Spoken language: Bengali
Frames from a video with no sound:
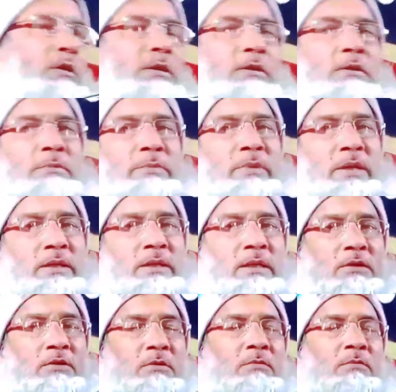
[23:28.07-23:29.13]
ঘরের
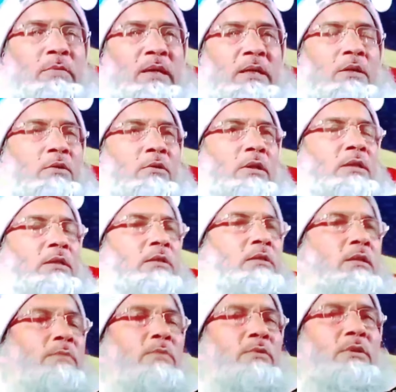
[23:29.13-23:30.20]
মেয়েদের বাড়ির লোকেদের
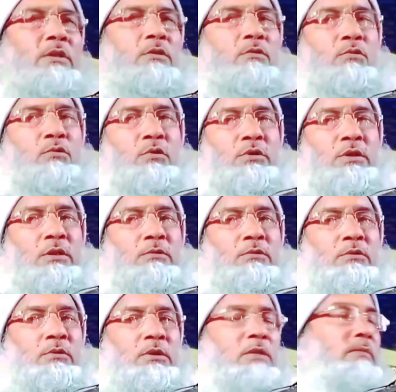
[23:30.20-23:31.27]
সম্বন্ধে একটু খোঁজ নাও
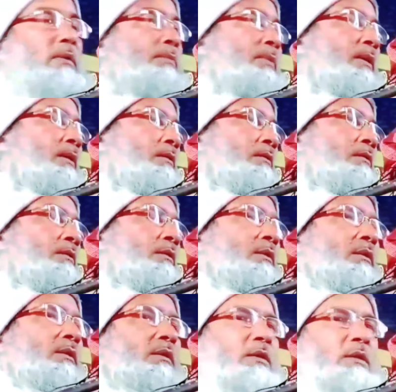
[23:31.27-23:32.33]
তো কী ব্যাপার
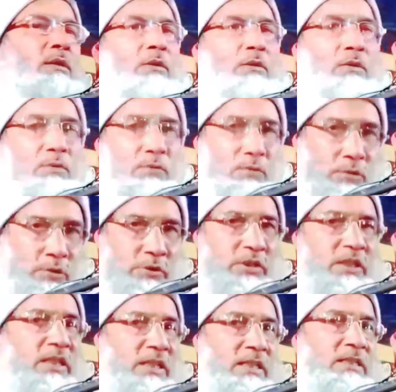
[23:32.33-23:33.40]
খোঁজ
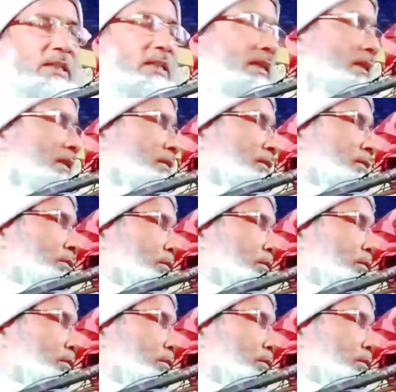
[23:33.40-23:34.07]
নিয়ে জানা গেল